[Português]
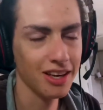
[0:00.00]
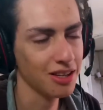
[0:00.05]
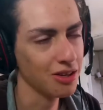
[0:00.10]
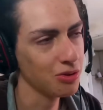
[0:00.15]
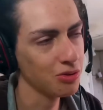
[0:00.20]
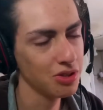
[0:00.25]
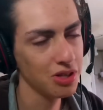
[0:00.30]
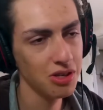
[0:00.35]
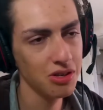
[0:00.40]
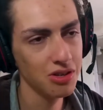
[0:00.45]

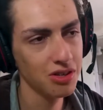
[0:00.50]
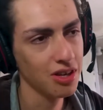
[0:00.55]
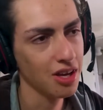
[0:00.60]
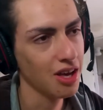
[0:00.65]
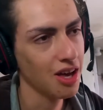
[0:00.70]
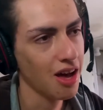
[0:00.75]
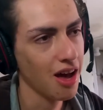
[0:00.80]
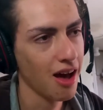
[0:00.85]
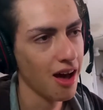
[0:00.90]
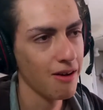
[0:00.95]
Cada um tem
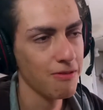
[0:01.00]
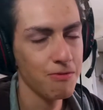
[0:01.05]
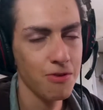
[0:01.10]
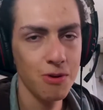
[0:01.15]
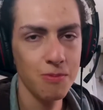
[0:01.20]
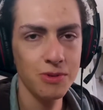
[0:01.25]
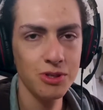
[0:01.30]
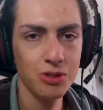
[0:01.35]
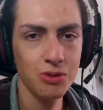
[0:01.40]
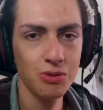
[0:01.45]
a
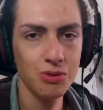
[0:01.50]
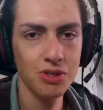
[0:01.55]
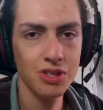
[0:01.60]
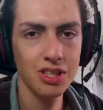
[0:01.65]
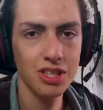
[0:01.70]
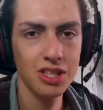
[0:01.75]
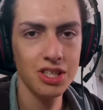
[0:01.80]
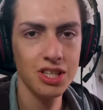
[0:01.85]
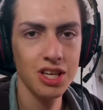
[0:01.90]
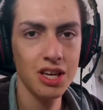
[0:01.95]
forma de
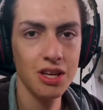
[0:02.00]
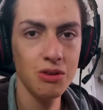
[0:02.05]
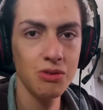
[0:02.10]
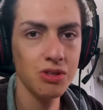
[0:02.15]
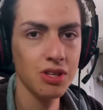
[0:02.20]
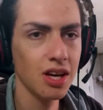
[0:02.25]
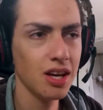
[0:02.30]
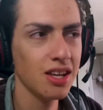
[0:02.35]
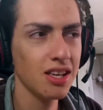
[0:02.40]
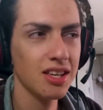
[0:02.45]
conseguir dinheiro e
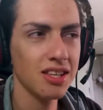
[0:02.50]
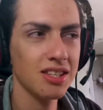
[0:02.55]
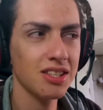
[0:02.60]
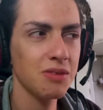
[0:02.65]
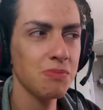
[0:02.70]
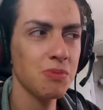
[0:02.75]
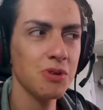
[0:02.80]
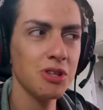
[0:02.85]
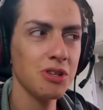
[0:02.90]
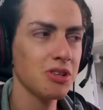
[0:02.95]
os caras
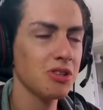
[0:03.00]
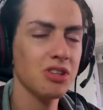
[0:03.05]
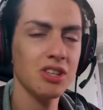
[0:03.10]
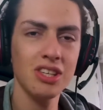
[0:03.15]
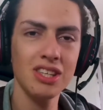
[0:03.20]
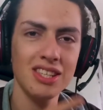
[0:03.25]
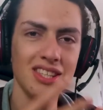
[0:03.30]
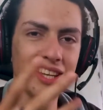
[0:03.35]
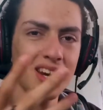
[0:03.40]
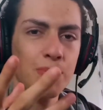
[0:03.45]
simplesmente
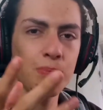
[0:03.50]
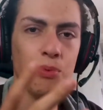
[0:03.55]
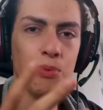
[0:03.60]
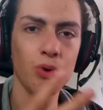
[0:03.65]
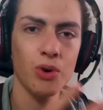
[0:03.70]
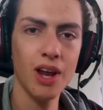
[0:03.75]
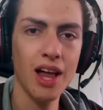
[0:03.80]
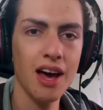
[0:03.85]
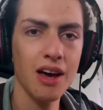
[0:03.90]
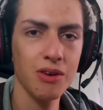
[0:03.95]

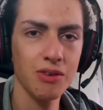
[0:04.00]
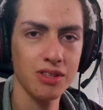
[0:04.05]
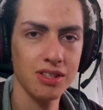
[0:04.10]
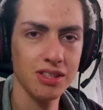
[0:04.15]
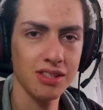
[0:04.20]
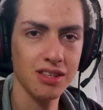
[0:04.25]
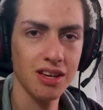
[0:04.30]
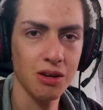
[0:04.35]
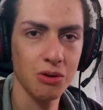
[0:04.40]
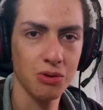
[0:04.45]
extrapolaram
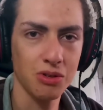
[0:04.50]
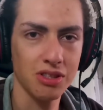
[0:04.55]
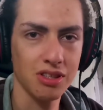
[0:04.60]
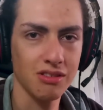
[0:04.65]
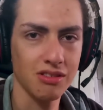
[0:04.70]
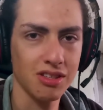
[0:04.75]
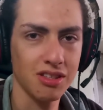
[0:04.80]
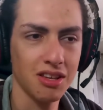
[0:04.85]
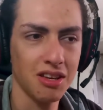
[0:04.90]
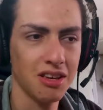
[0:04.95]
essas
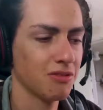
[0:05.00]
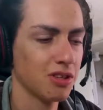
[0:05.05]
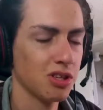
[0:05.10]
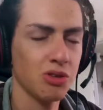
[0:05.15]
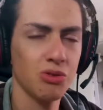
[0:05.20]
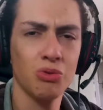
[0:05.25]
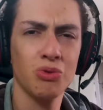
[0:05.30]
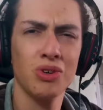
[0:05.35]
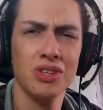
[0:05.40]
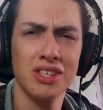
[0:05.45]
garotas
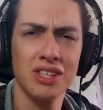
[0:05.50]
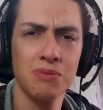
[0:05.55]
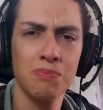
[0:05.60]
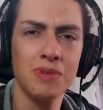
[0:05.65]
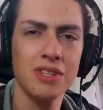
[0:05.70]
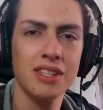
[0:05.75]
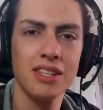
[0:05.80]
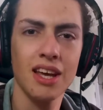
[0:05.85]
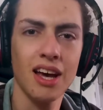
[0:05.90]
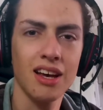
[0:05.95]
fazendo coisas
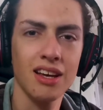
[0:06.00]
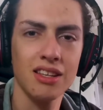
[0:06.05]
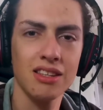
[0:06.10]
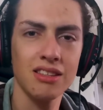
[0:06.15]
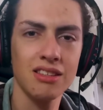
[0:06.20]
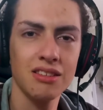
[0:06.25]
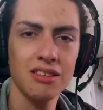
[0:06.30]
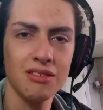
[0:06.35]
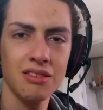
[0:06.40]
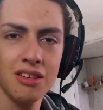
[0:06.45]

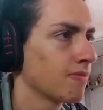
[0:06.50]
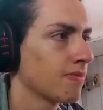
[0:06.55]
bizarras, né?